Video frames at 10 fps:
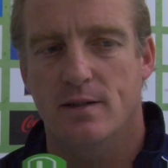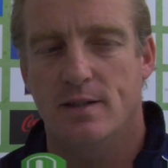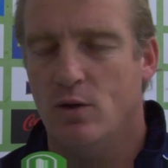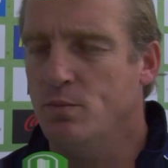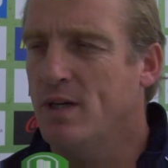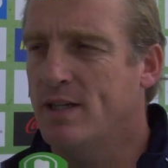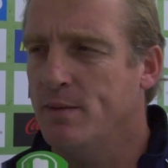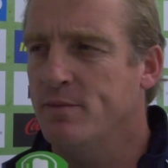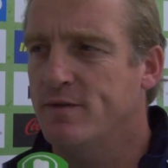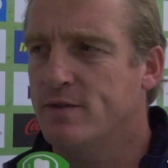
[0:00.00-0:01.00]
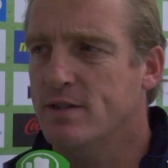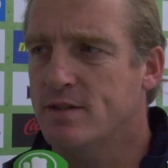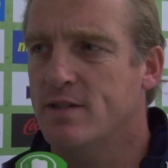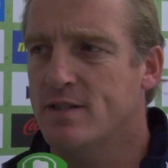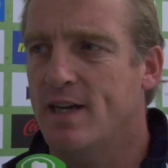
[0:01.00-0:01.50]
darum gekämpft,
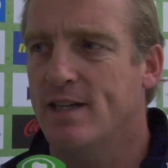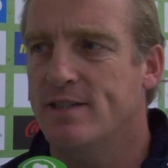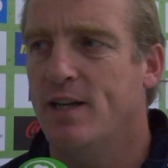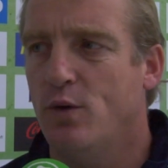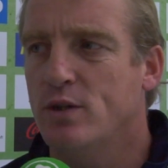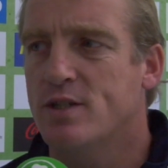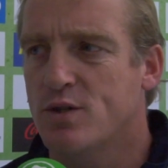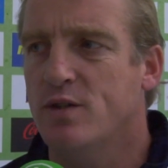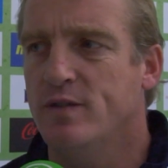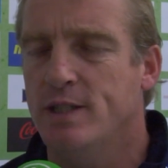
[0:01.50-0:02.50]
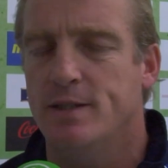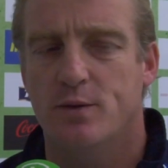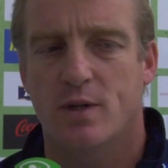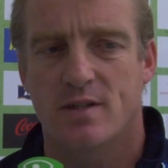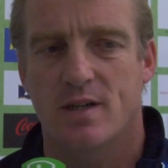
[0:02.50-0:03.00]
das, das, Herz der Leute zu gewinnen
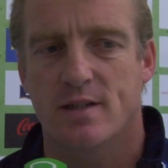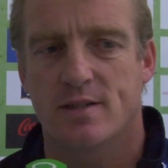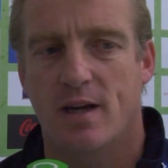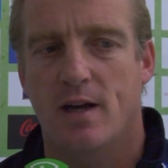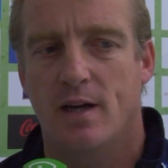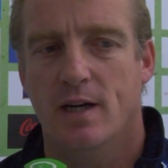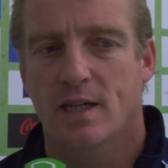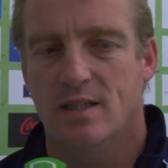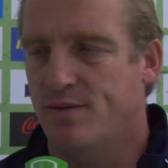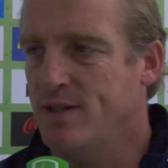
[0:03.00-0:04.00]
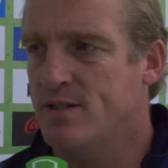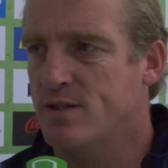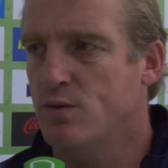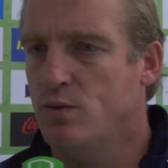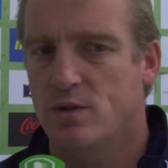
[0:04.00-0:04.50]
oder das Herz der, der
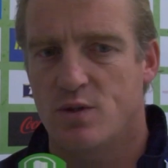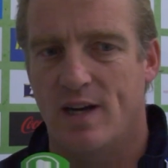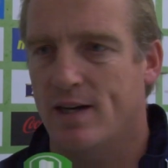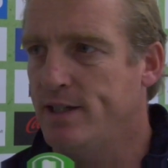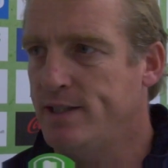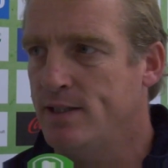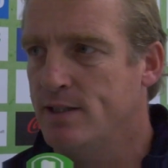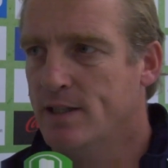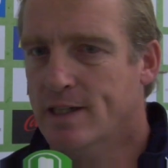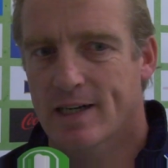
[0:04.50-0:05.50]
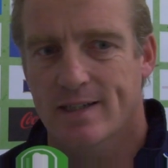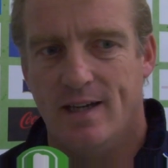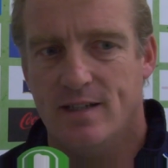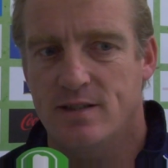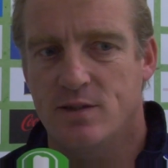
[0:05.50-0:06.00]
Fans zu, zu erreichen.
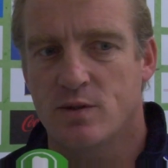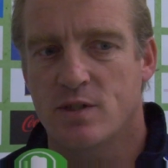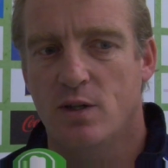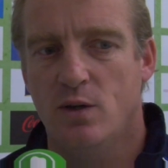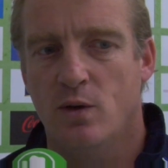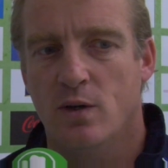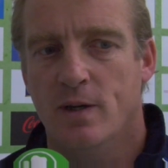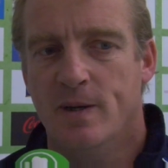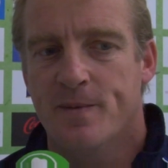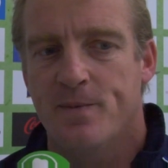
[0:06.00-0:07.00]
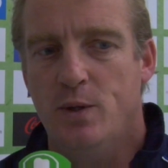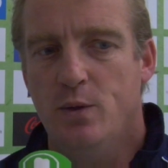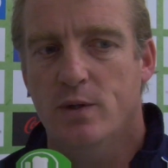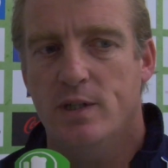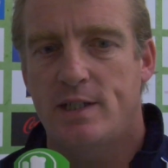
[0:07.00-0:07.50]
Das ist uns gelungen
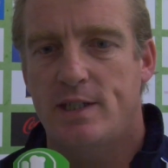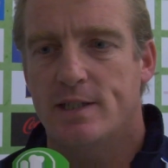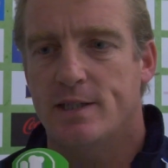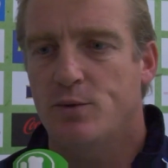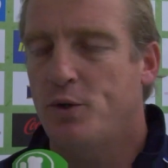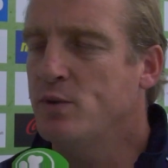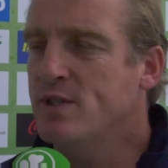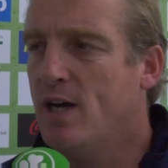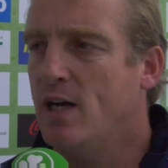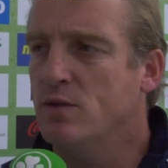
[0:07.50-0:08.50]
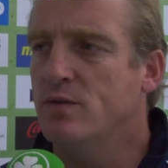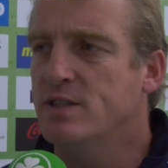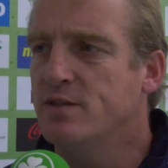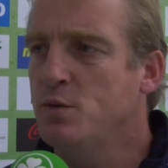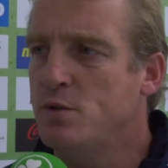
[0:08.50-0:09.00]
durch, äh, durch unsere Art und
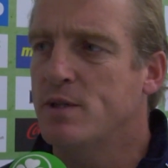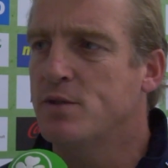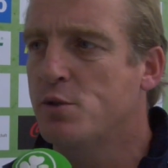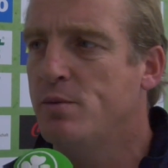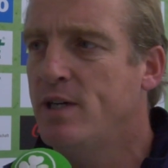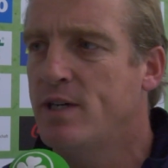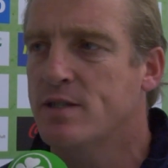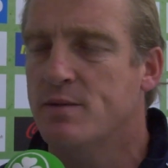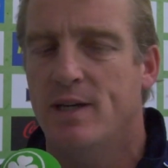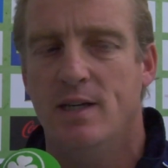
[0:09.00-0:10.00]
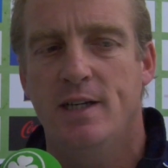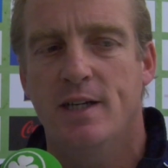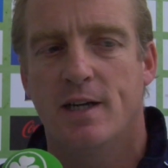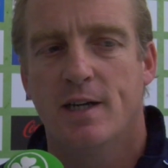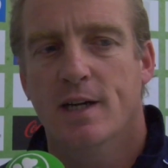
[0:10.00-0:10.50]
Weise Fußball zu spielen in der zweiten
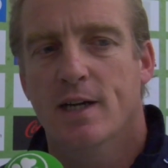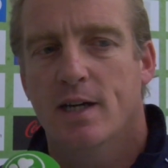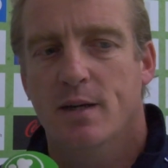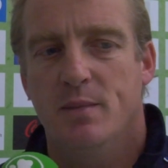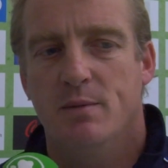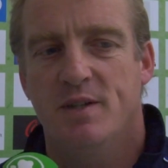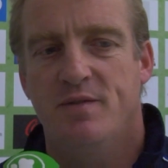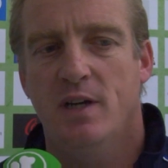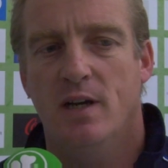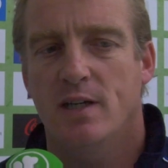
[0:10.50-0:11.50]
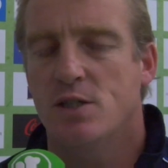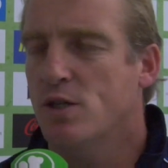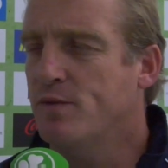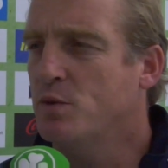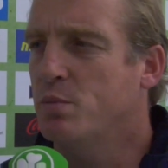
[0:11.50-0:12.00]
Liga äh, mit, mit viel
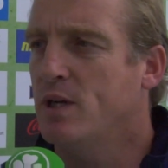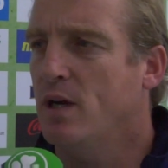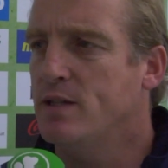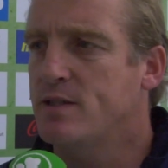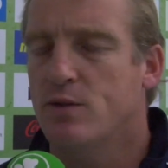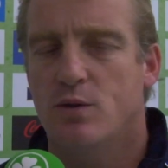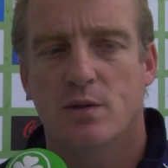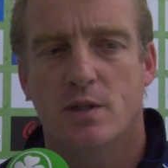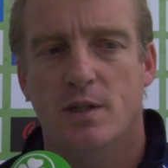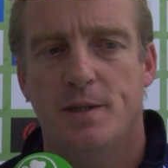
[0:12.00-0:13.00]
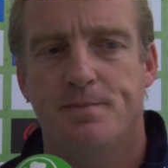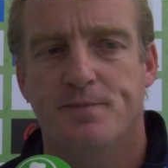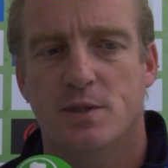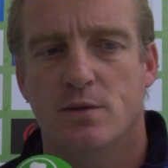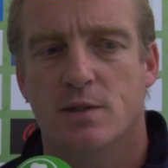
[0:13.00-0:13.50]
Leidenschaft und Begeisterung
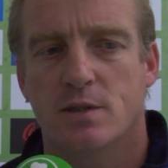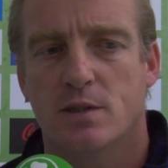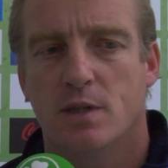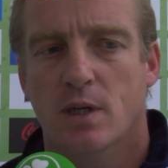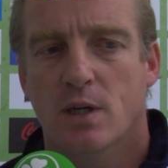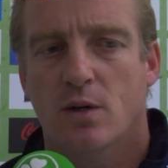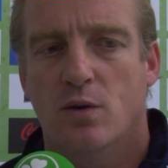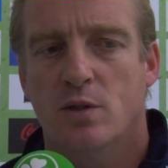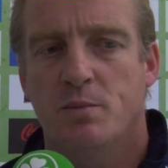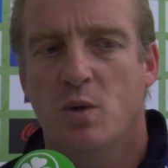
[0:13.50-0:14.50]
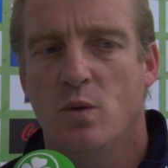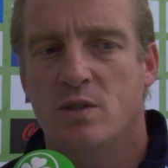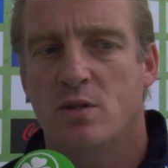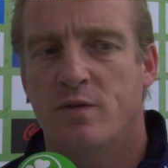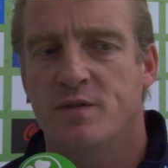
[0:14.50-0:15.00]
ähm, und, und einem
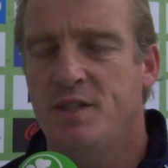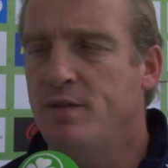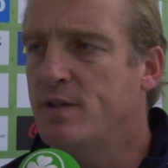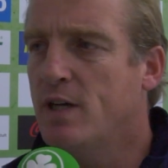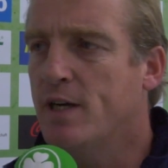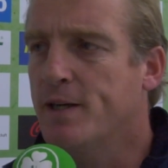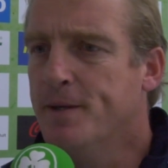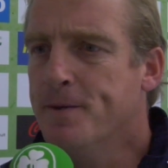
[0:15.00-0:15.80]
großen Offensivdrang